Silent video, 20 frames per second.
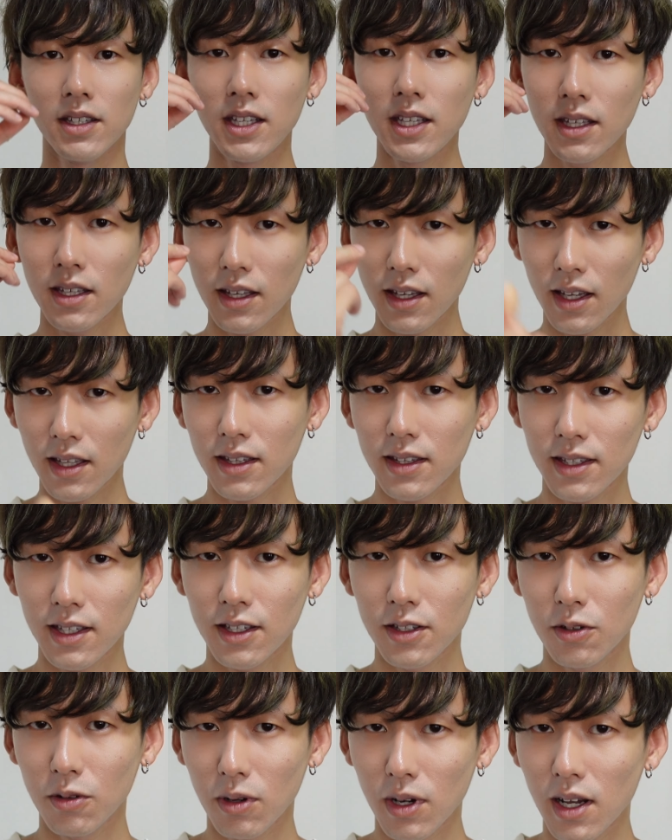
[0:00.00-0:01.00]
人間って
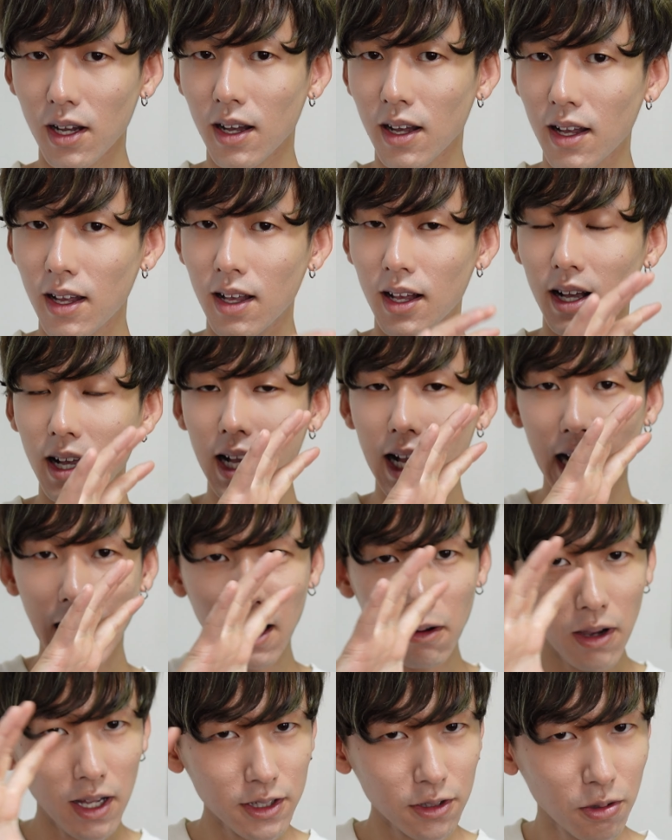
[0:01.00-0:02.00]
いうのは
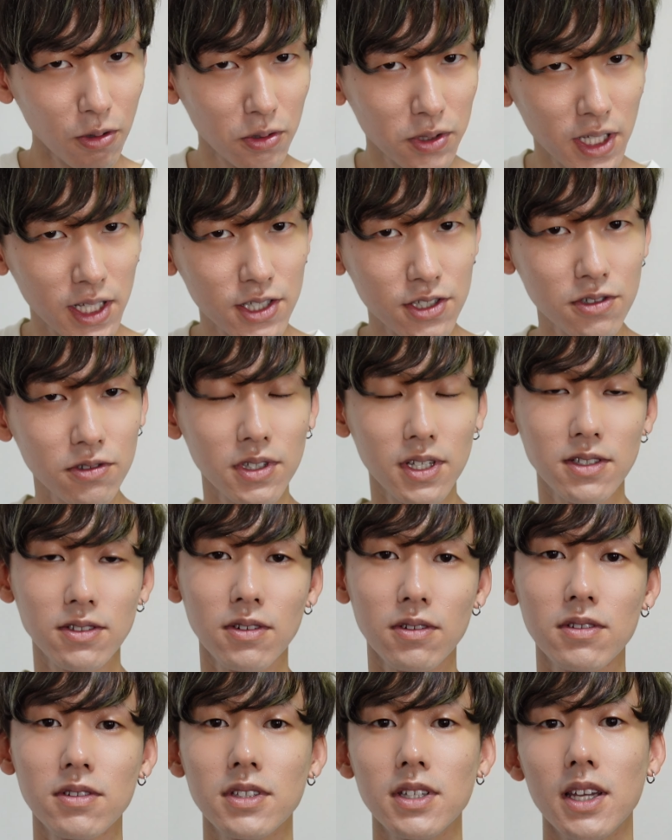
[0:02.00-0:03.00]
川と同じような
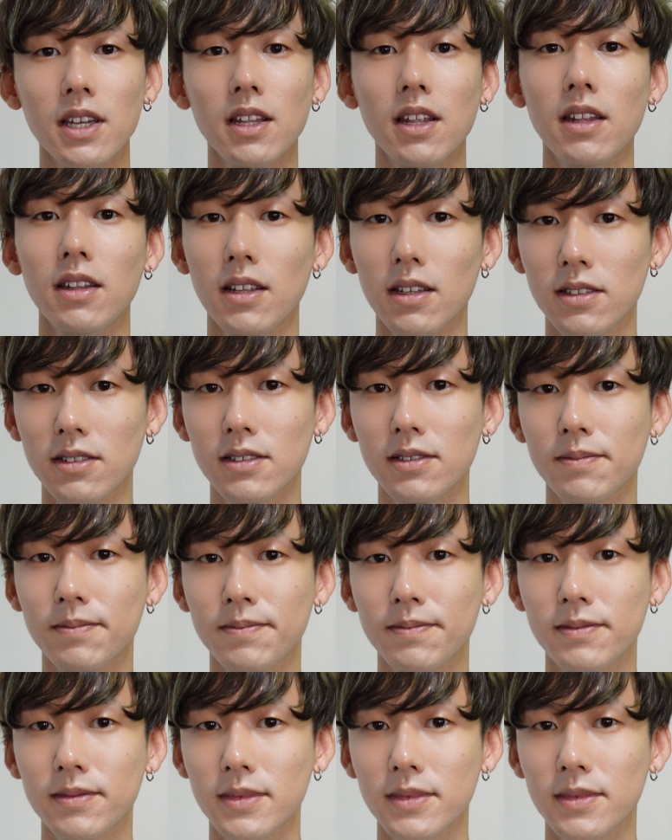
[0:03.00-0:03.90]
存在なんです。